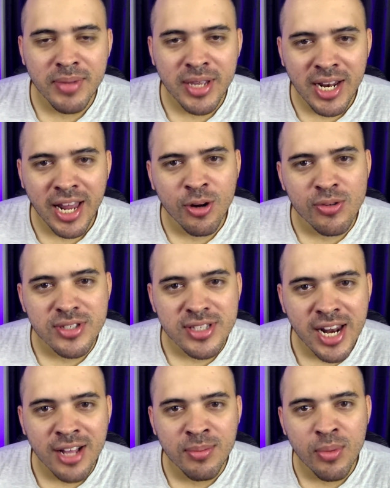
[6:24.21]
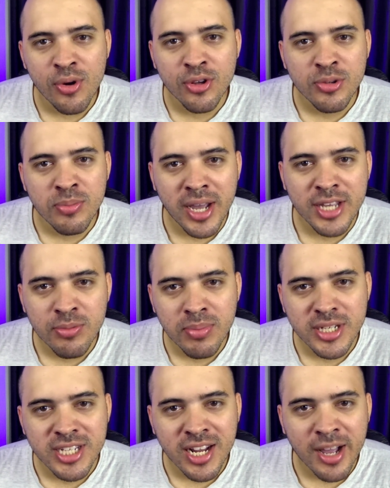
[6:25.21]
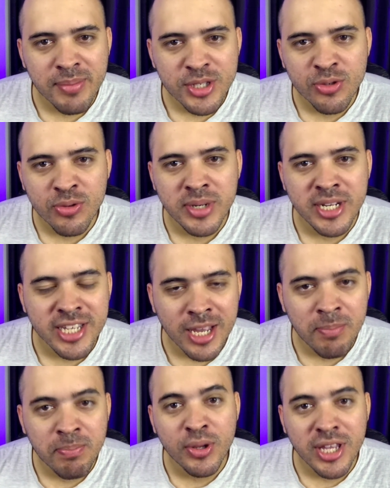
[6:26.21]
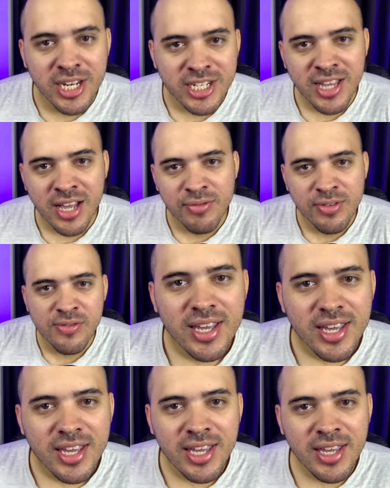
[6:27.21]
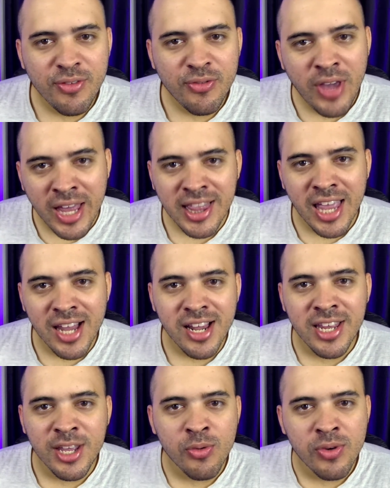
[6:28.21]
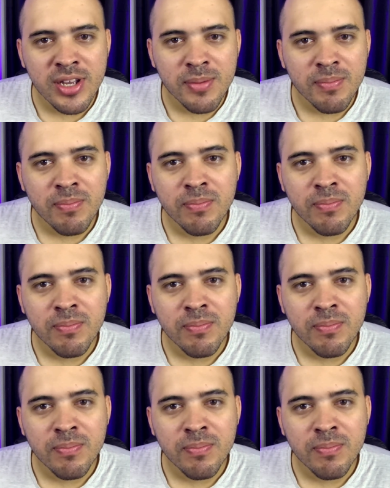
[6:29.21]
Ele era considerado morto, mas o Butch acaba descobrindo que ele poderia estar vivo e vê nele ali uma